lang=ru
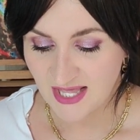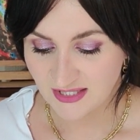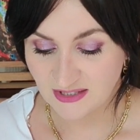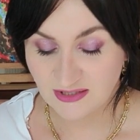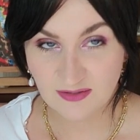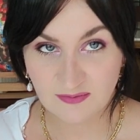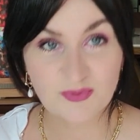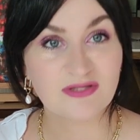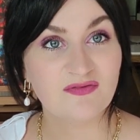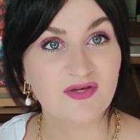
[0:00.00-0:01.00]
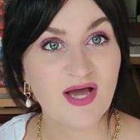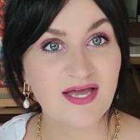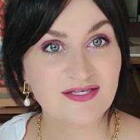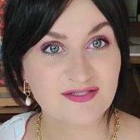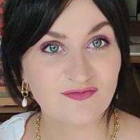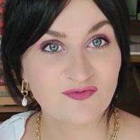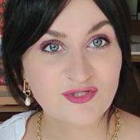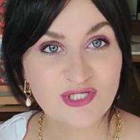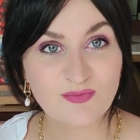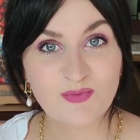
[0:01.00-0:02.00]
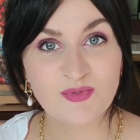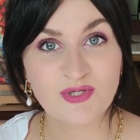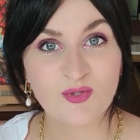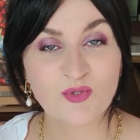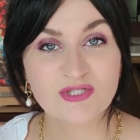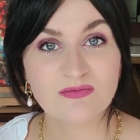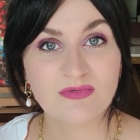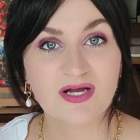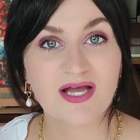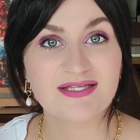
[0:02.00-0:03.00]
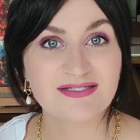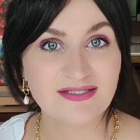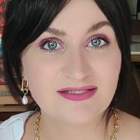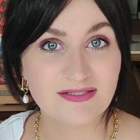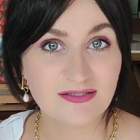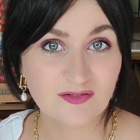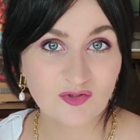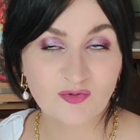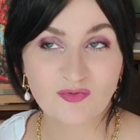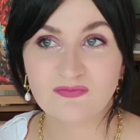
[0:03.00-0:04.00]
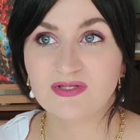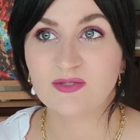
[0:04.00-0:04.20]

И продвигаясь выше, мы переходим к IT-сектору,